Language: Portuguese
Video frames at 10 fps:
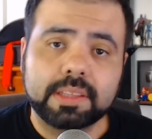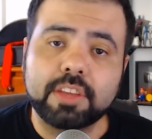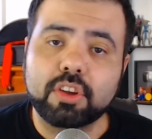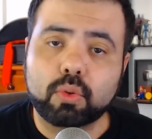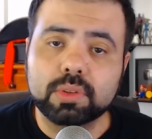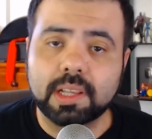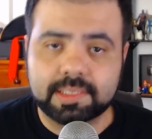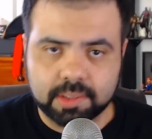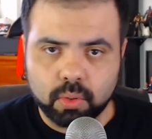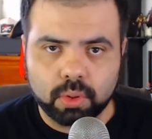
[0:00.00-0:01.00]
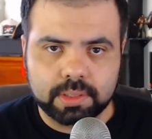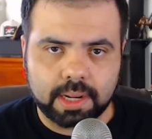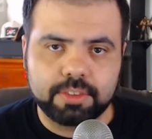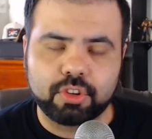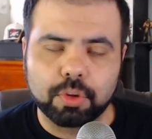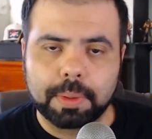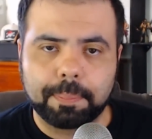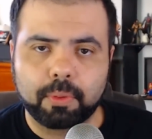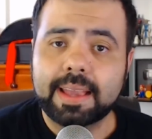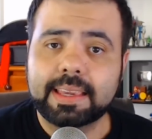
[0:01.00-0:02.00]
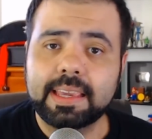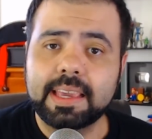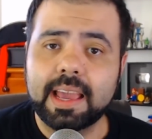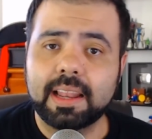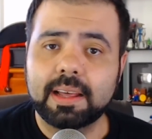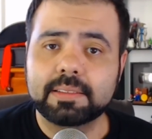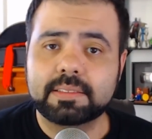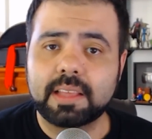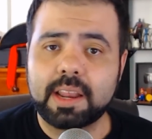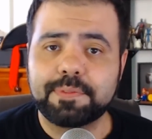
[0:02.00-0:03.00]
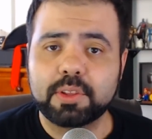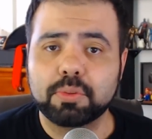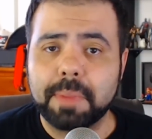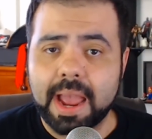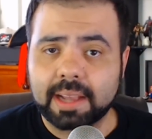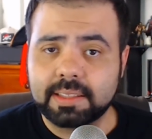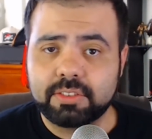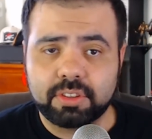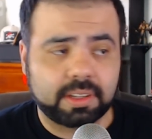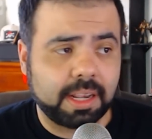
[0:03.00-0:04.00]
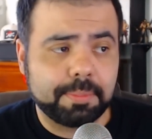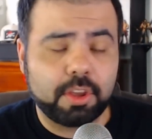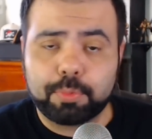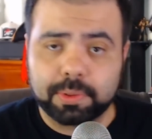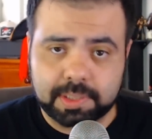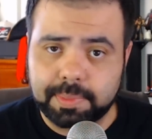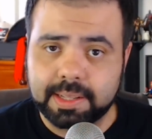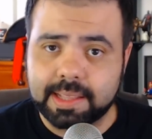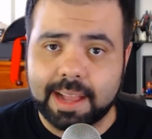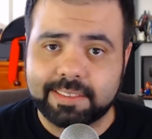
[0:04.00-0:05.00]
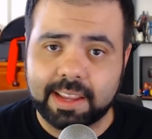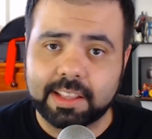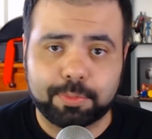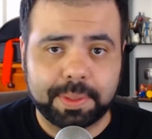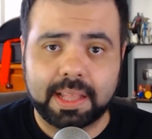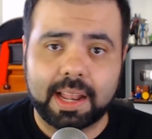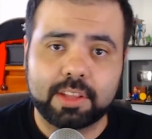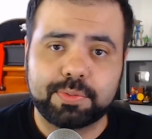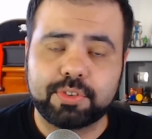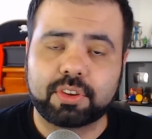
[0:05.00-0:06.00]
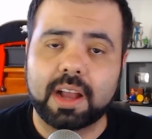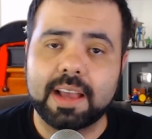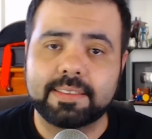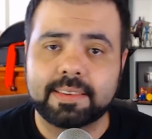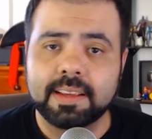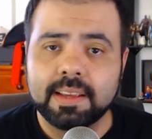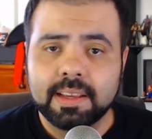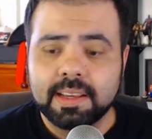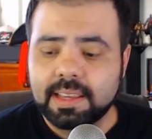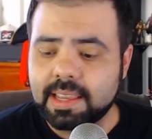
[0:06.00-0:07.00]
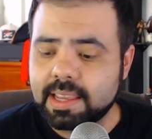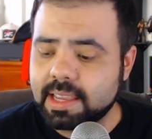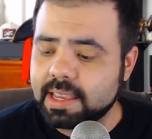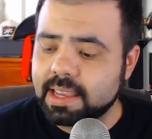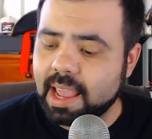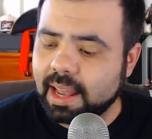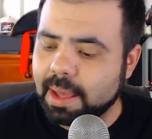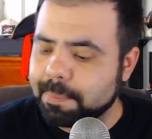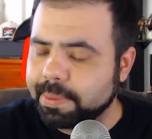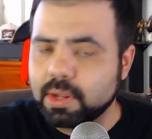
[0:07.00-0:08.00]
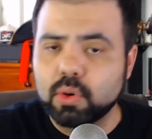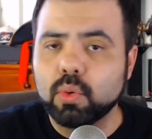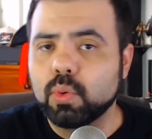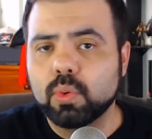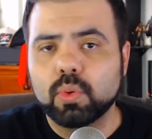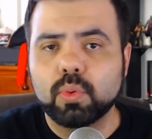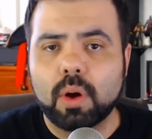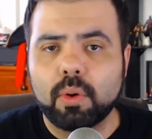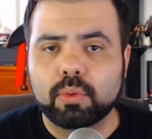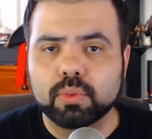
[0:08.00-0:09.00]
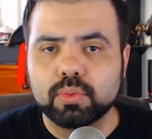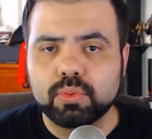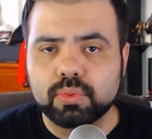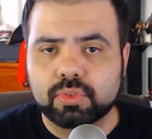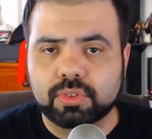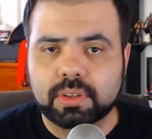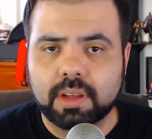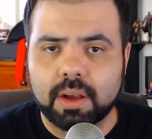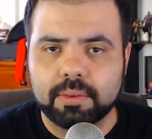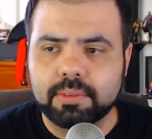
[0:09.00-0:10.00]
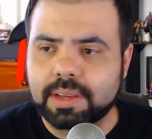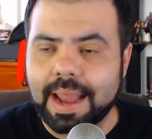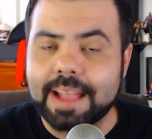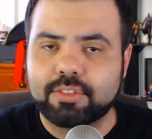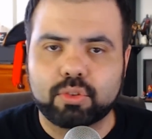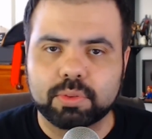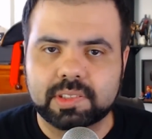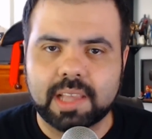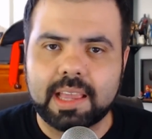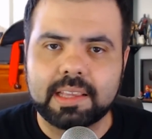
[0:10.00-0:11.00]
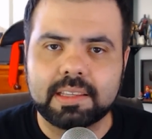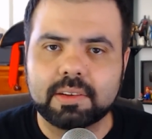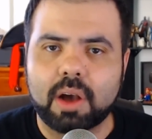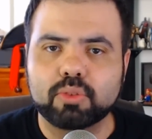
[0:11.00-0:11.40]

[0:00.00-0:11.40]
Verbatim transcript: O que tem de acusação contra Dilma é que ela teria feito merda de crime de responsabilidade aí nas pedaladas fiscais e ela abriu alguns um crédito sem